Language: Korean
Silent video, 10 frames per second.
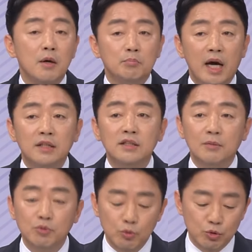많은
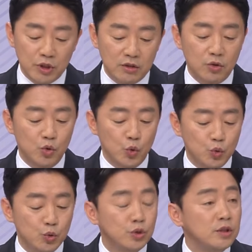학부모들이 그런
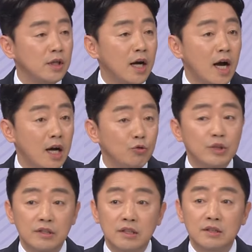요구를 하고
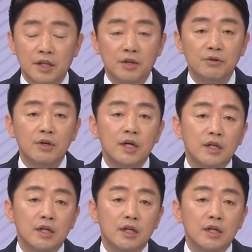있는데요.